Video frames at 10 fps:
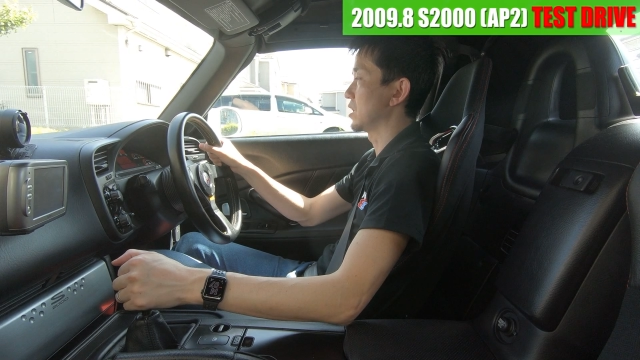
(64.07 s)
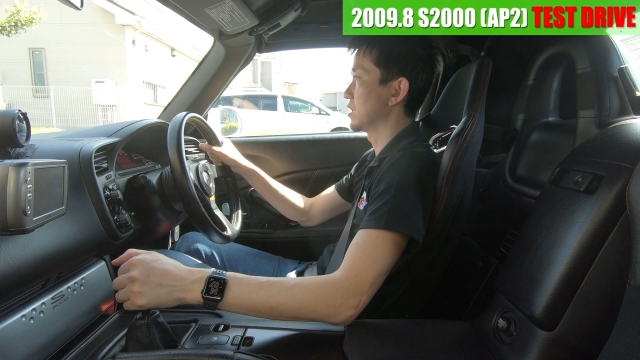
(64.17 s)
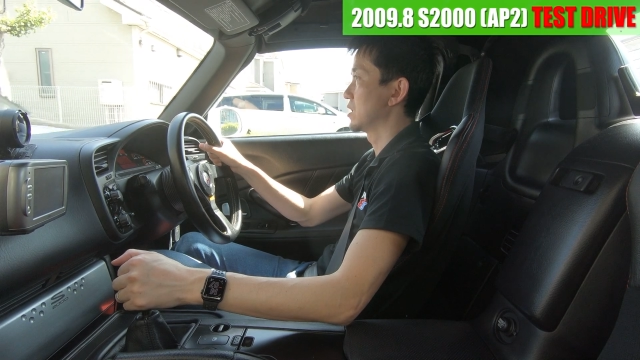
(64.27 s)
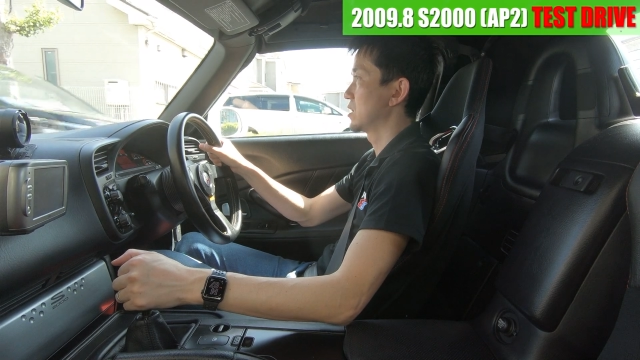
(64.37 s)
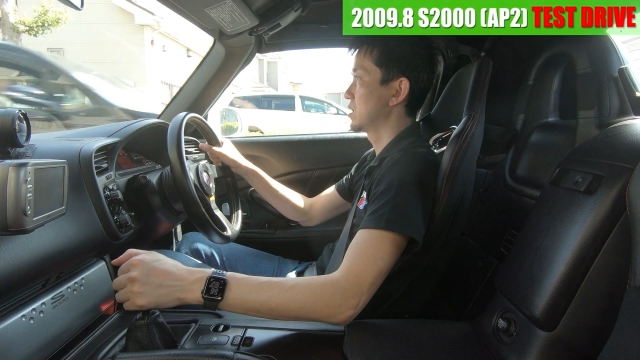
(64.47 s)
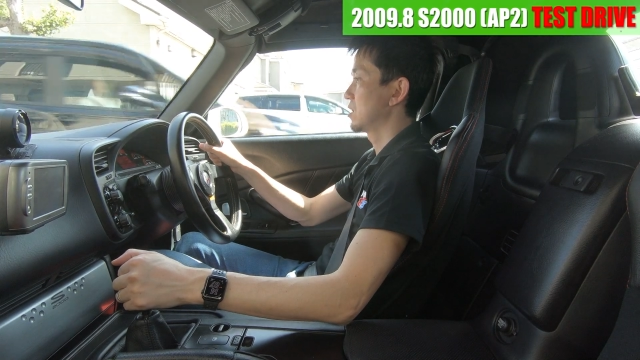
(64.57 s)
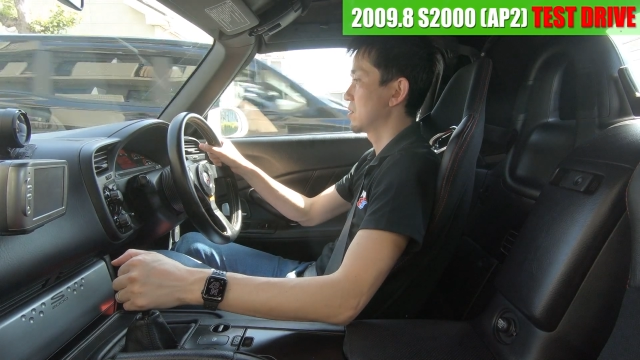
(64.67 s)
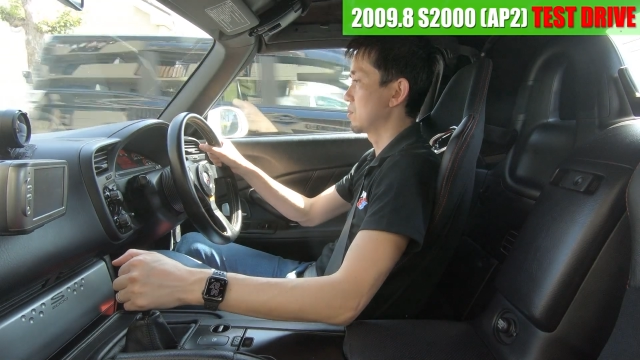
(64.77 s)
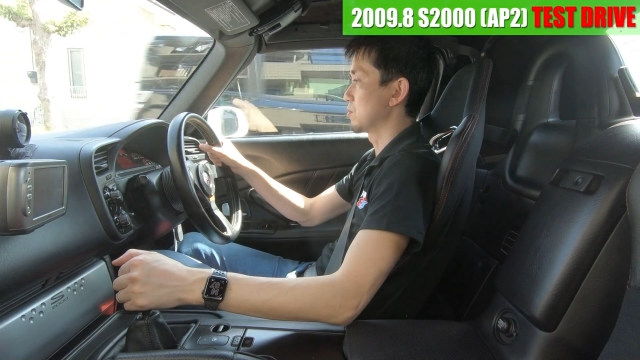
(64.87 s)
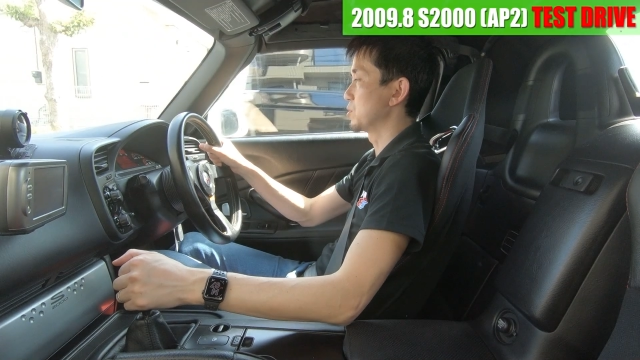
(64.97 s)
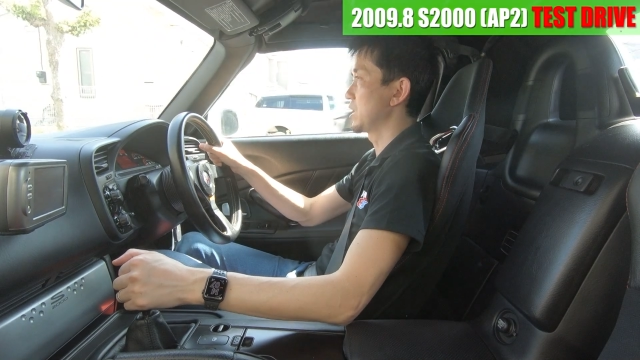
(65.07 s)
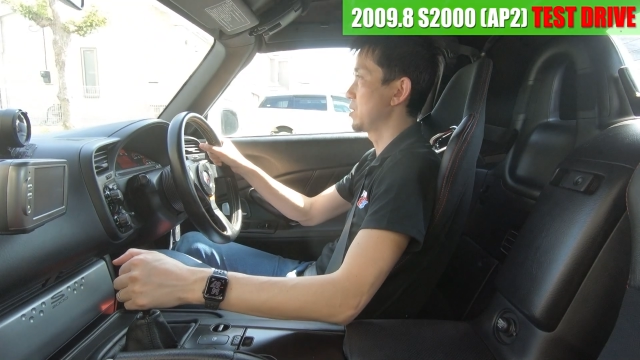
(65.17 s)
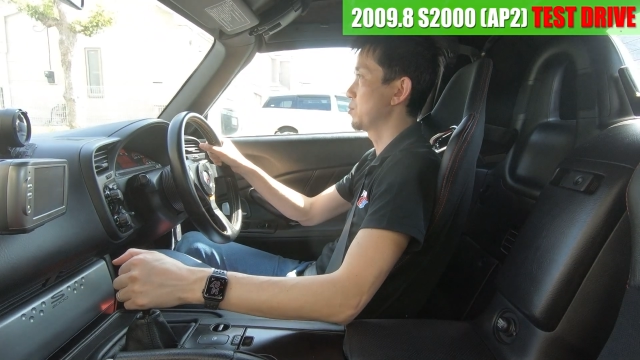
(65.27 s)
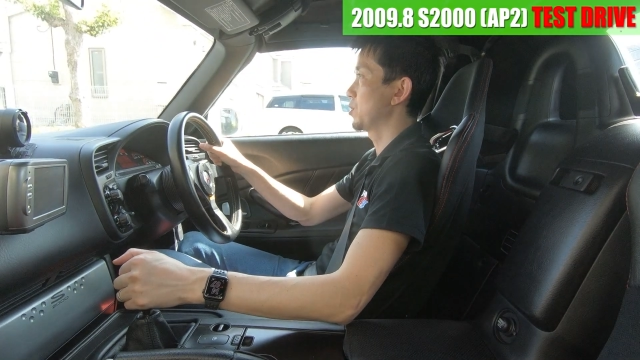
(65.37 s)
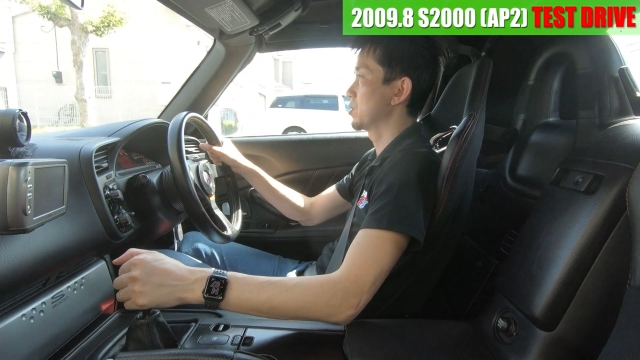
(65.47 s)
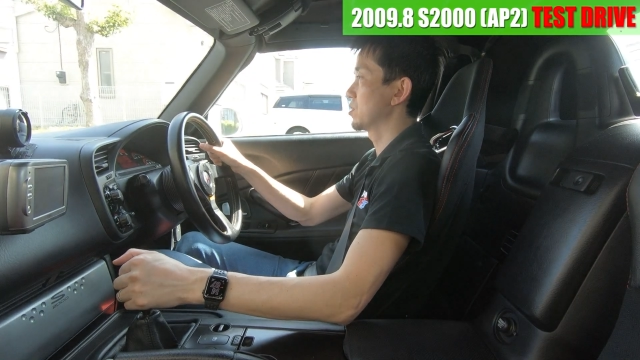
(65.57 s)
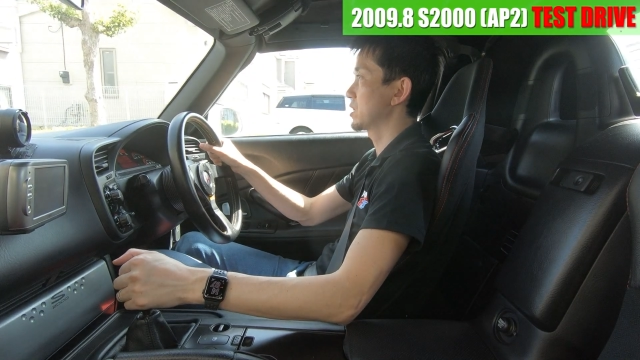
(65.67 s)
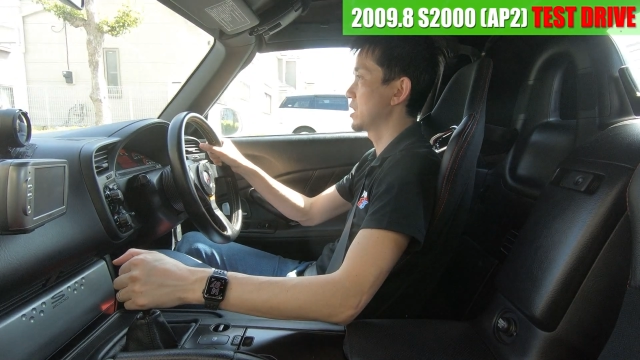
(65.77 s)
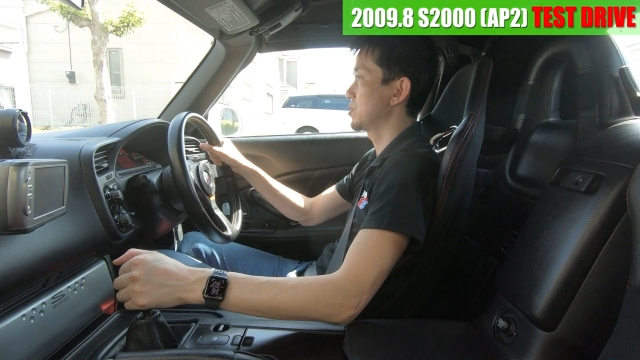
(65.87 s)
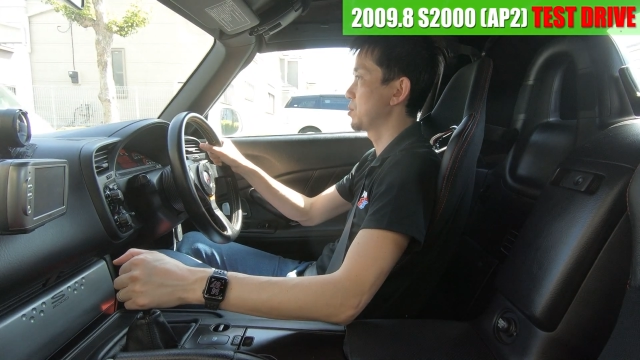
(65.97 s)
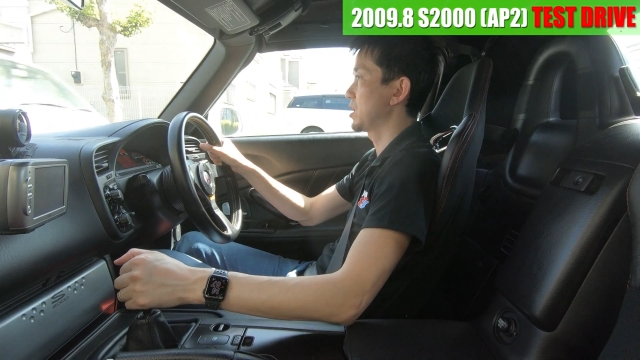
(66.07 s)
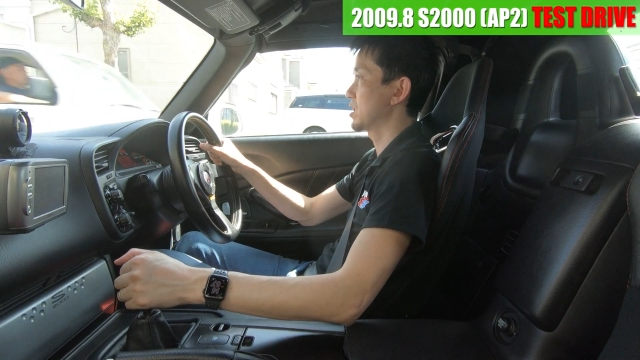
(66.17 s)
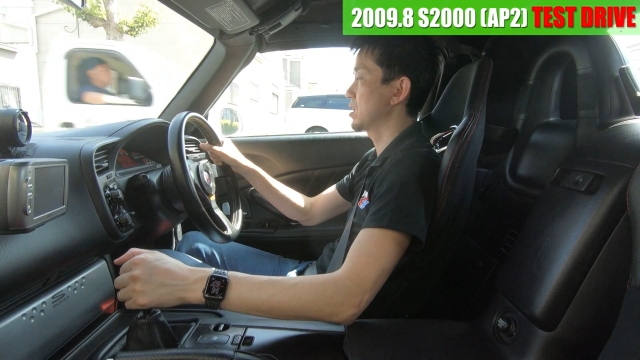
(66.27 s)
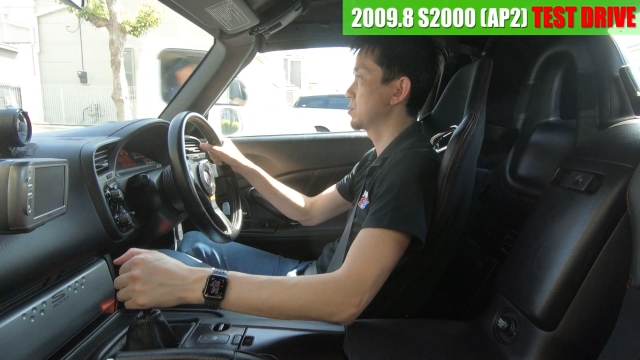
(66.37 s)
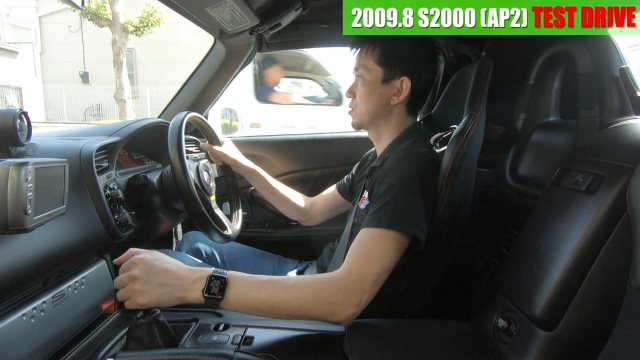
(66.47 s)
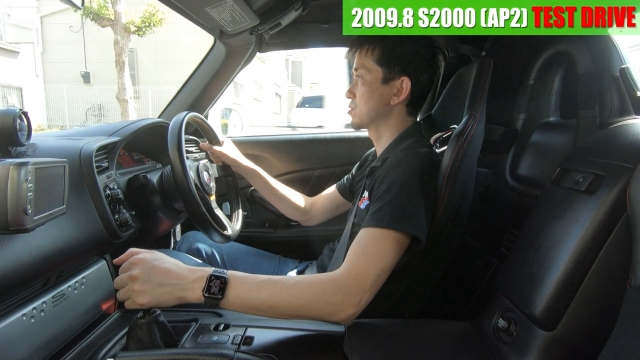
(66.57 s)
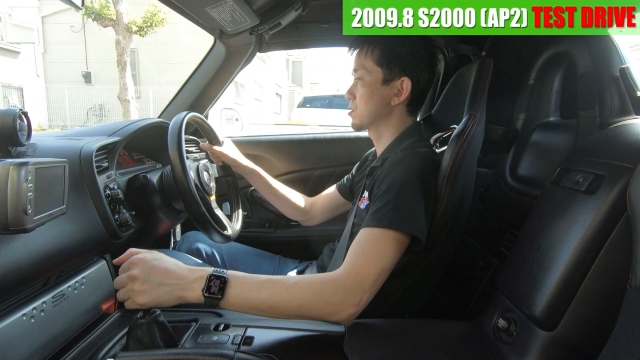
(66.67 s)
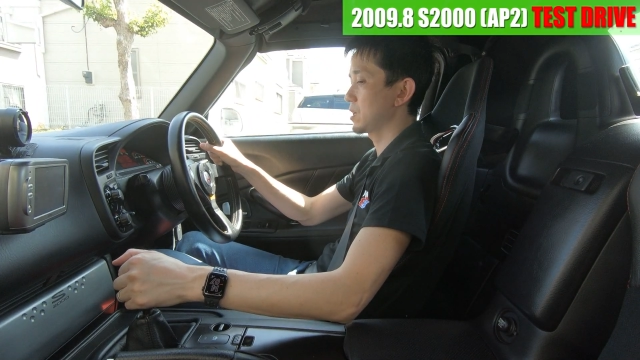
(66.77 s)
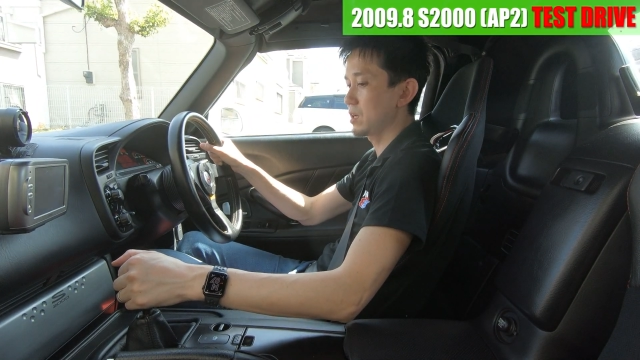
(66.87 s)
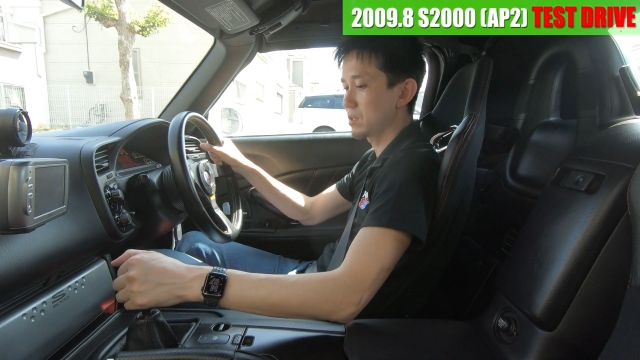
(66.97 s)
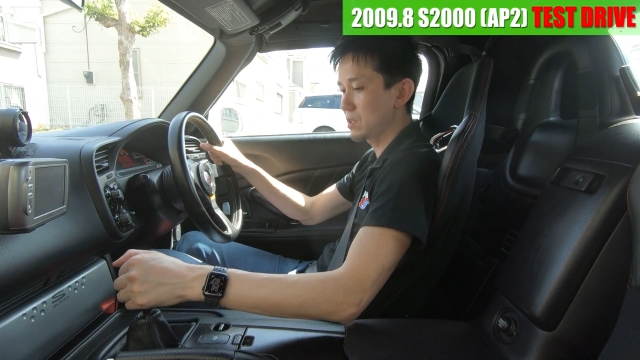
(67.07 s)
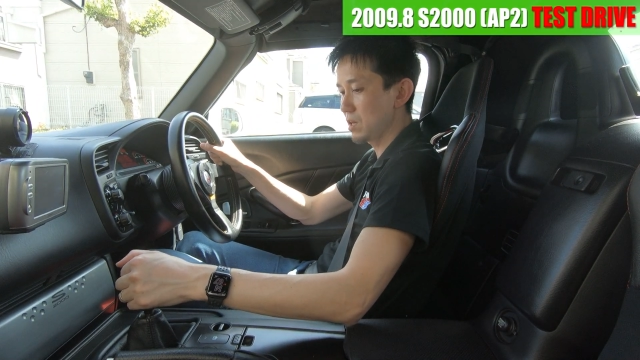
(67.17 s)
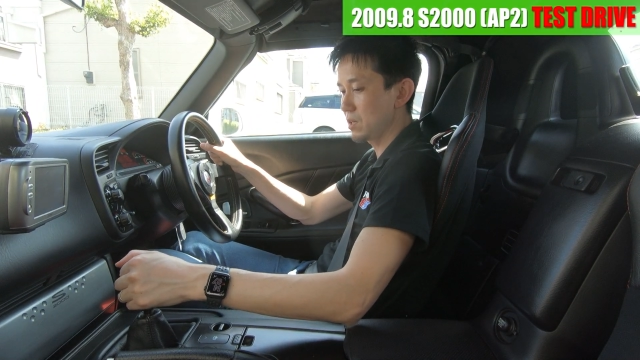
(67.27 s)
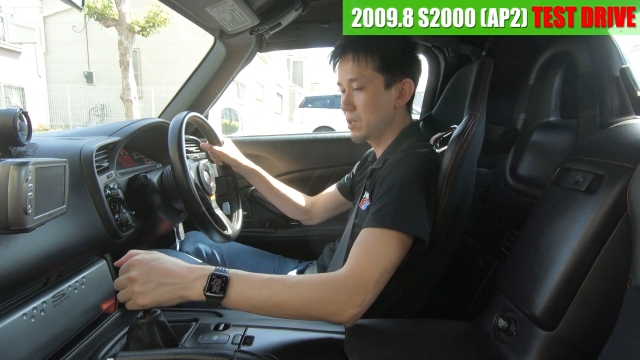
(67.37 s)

ね。このブレンボのキャリパーがフロントに入って、